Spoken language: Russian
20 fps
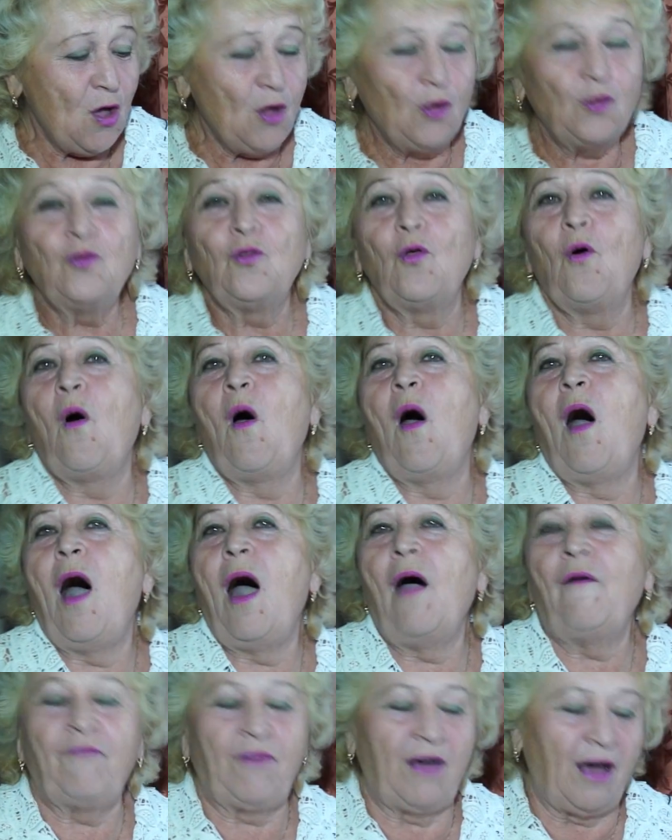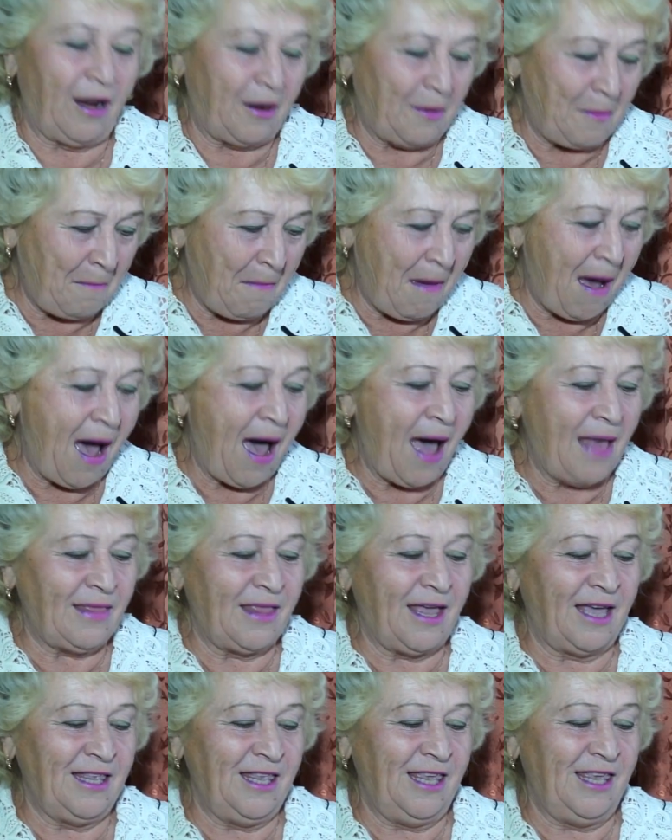но в
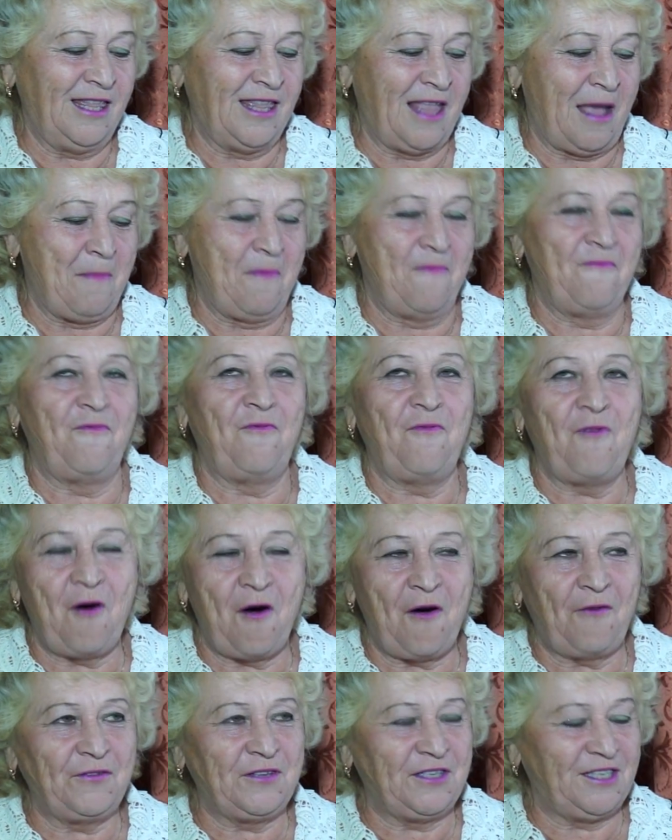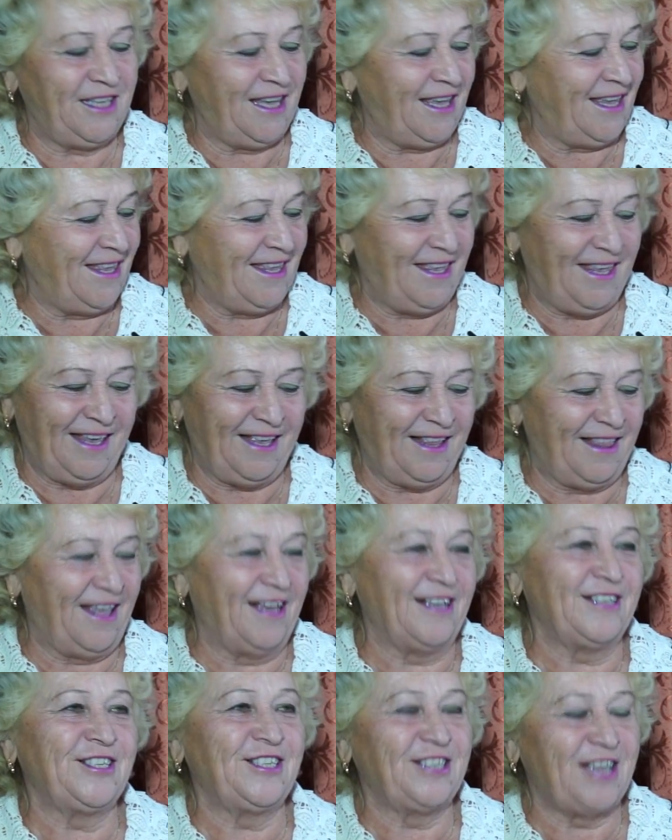карман они нам вовсе не
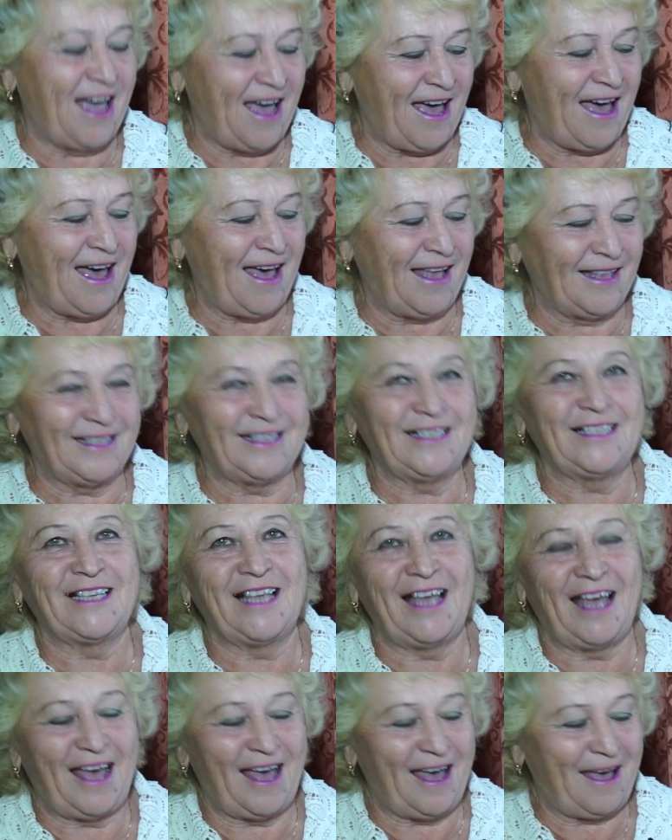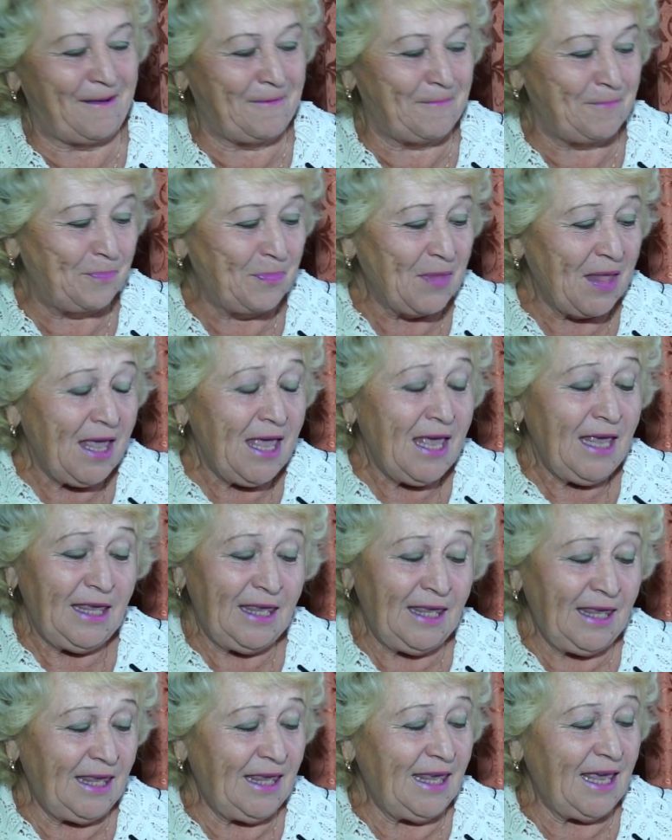ложатся.
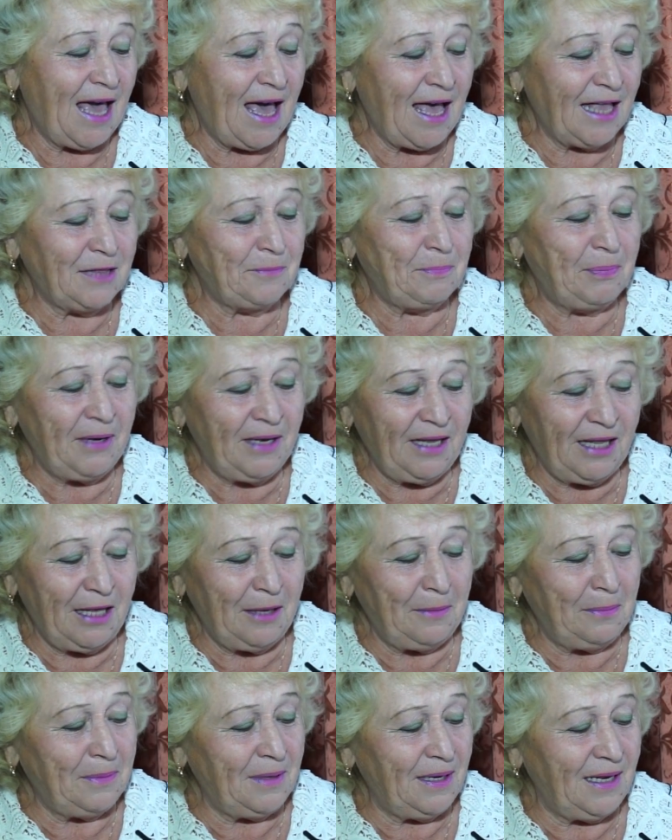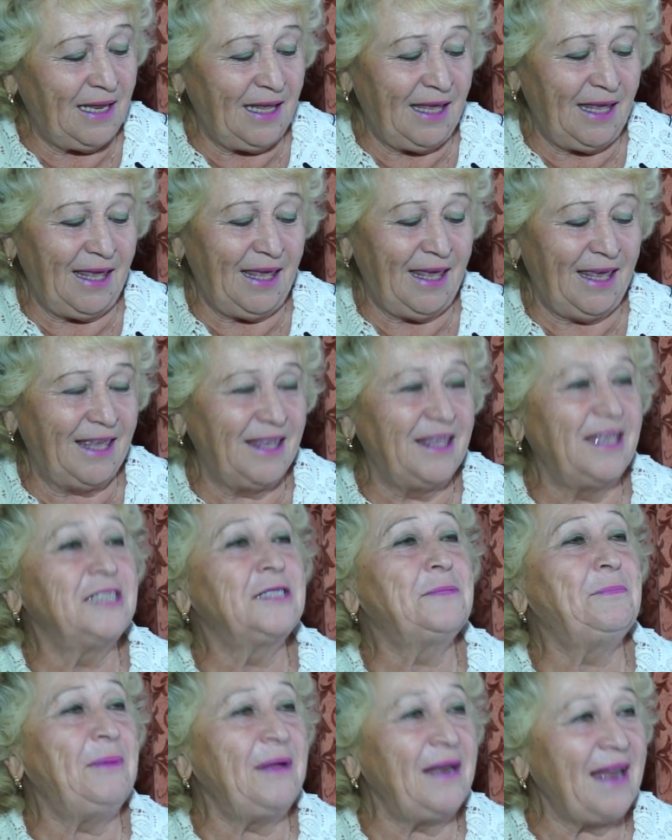И от прибыли не
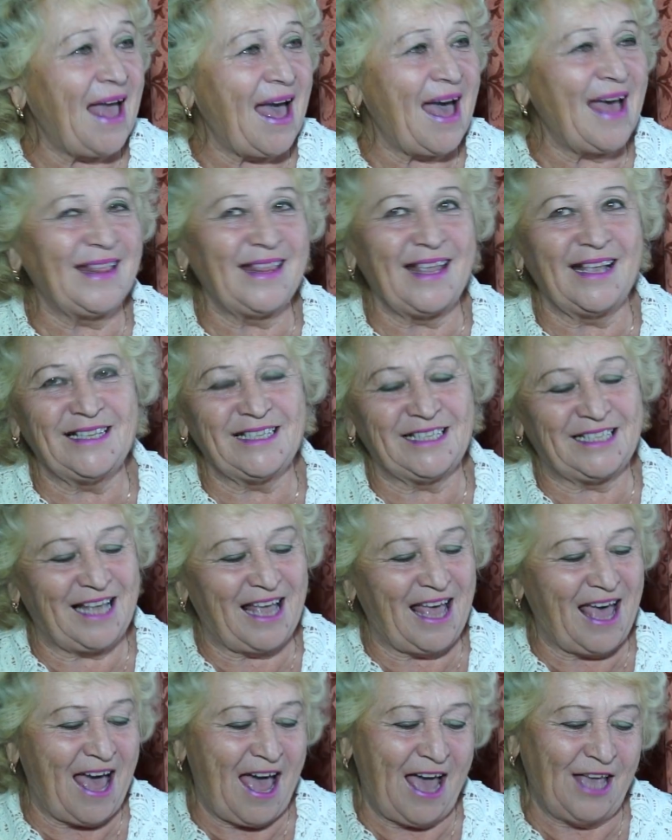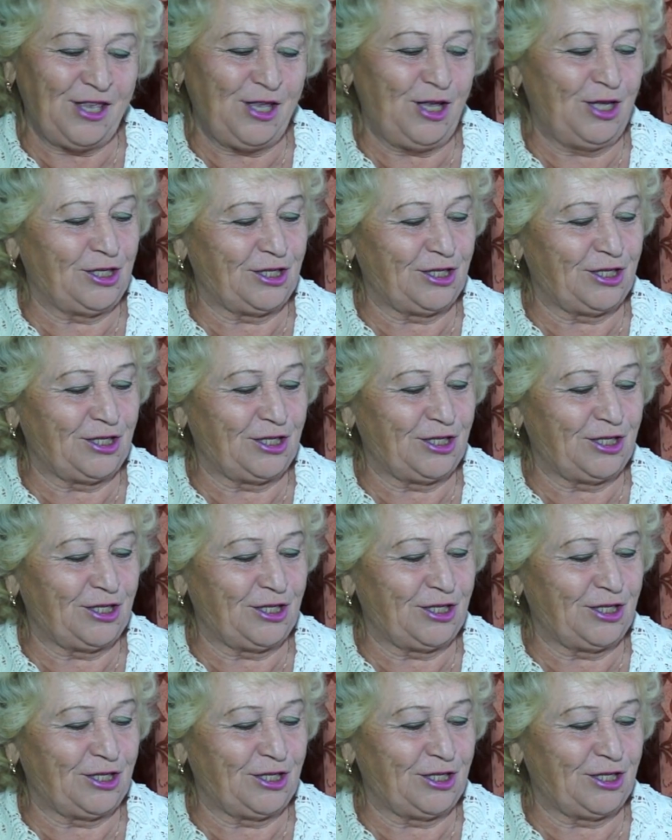спрятаться, не